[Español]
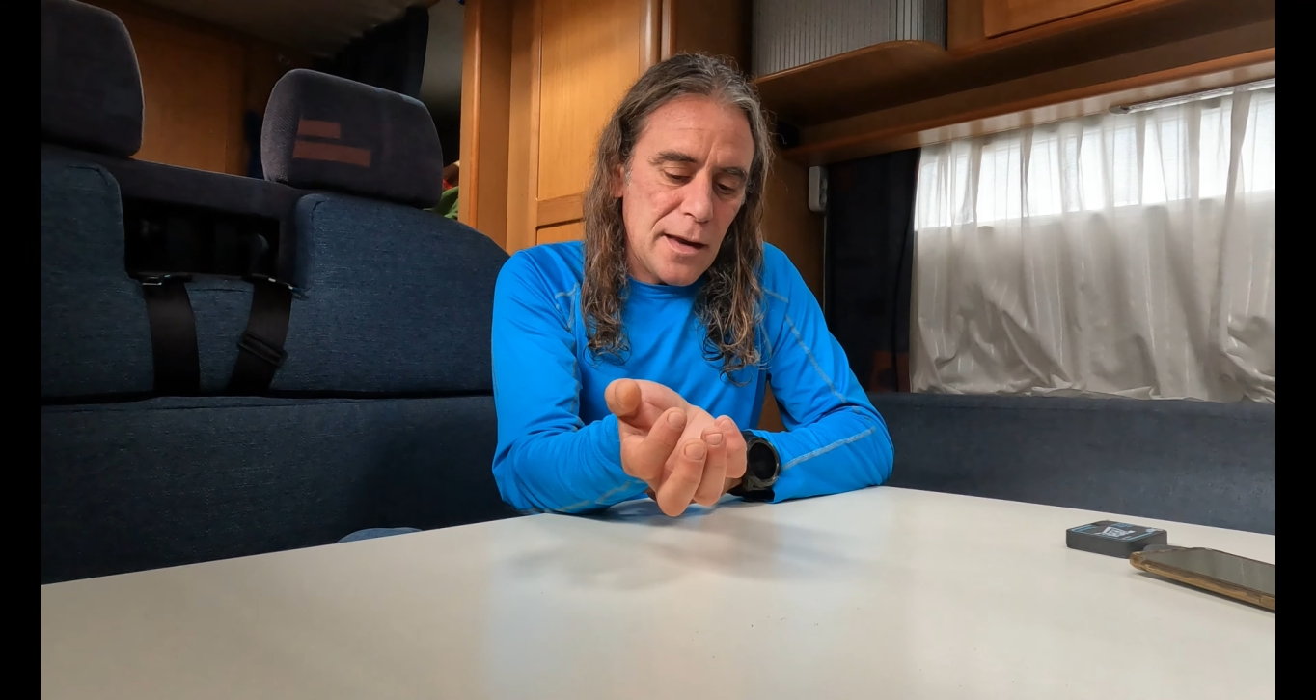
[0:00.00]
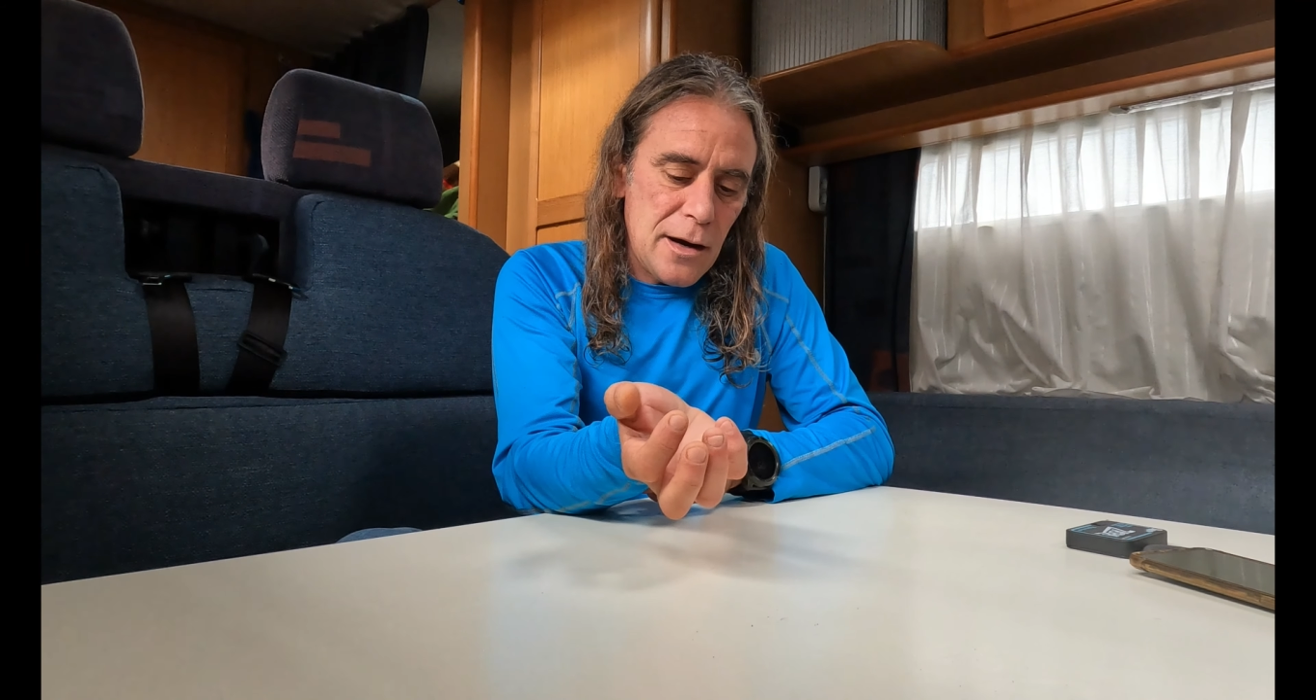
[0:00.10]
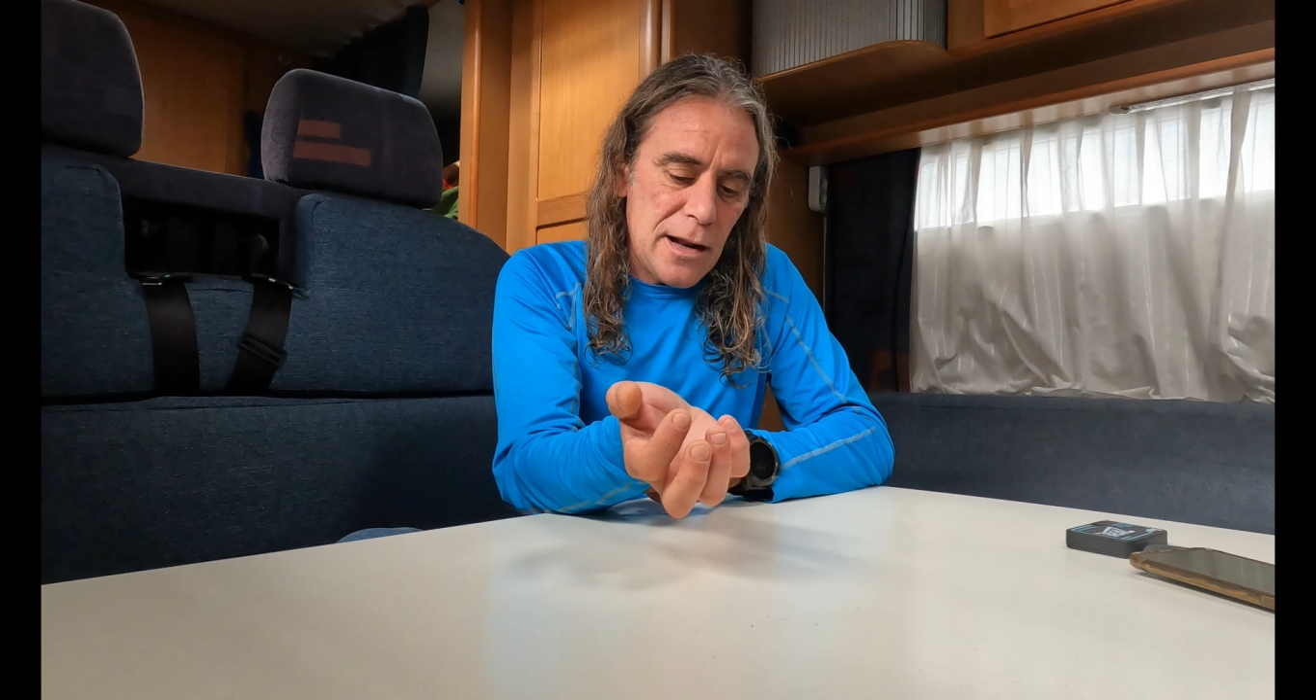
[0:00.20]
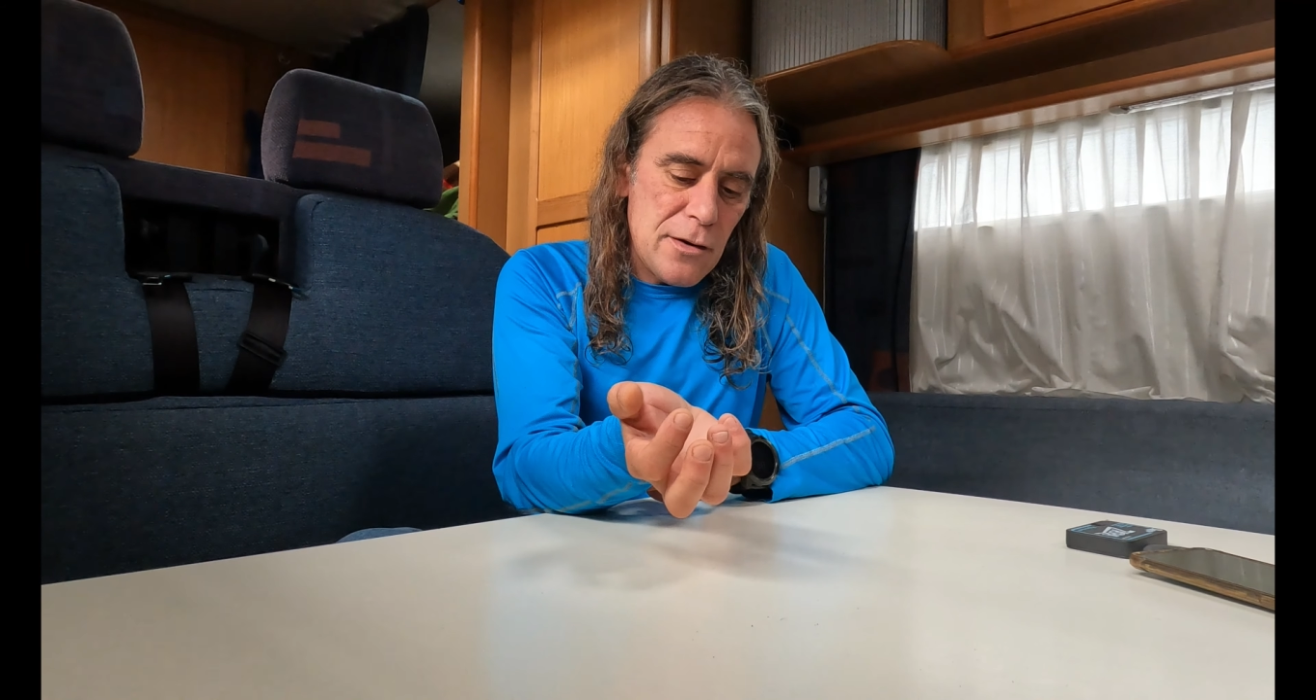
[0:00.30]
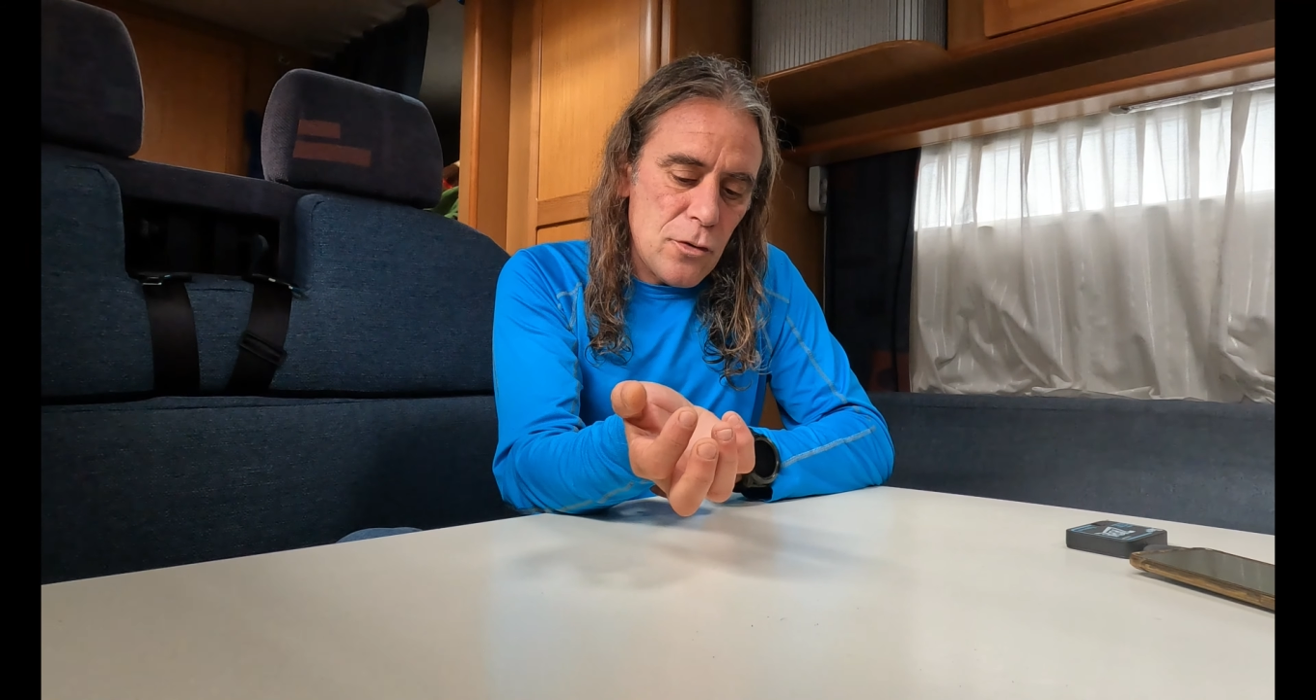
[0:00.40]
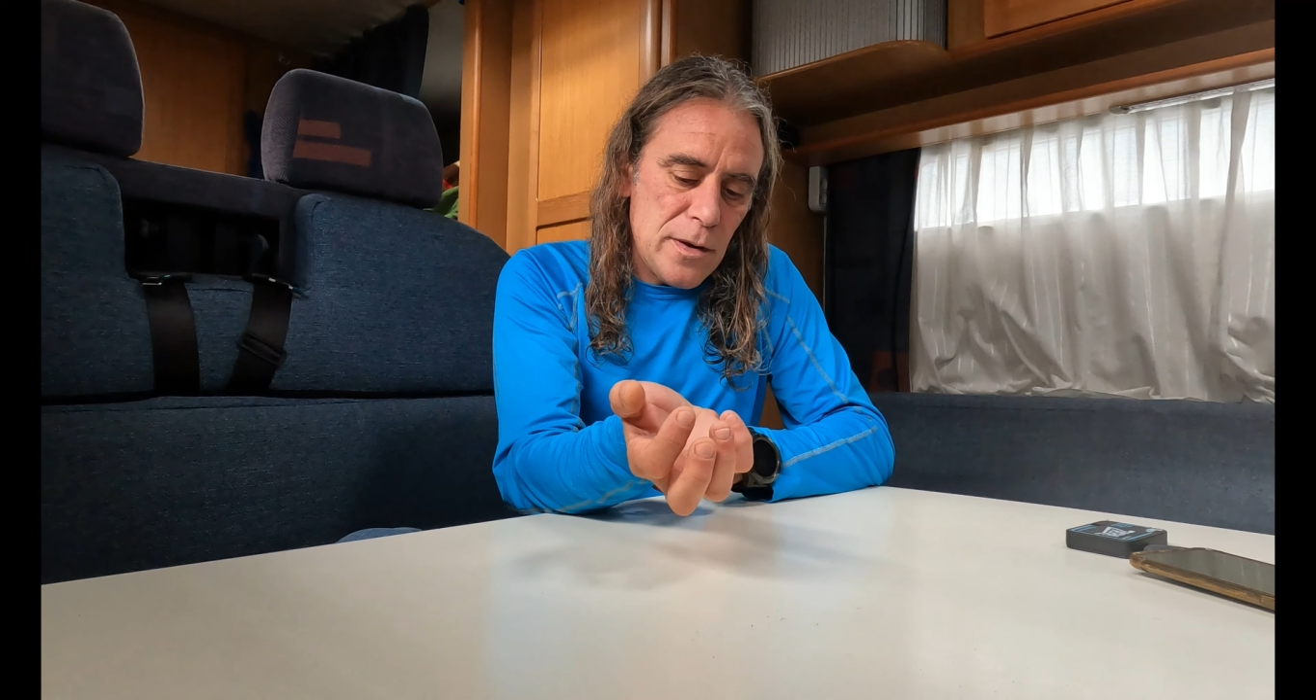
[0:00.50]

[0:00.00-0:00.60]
ahora en